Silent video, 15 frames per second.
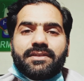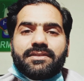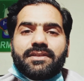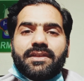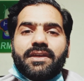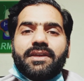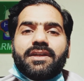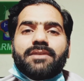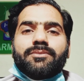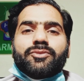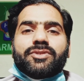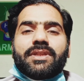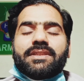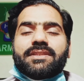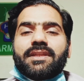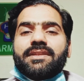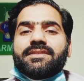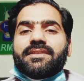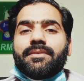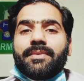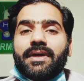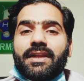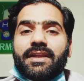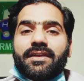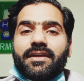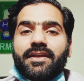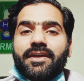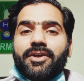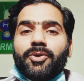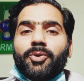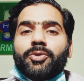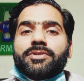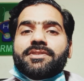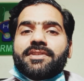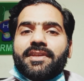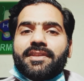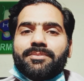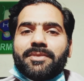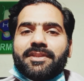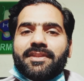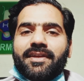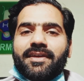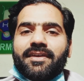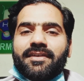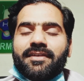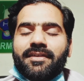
दही का मुसलसल इस्तेमाल करें और सेहतमंद रहें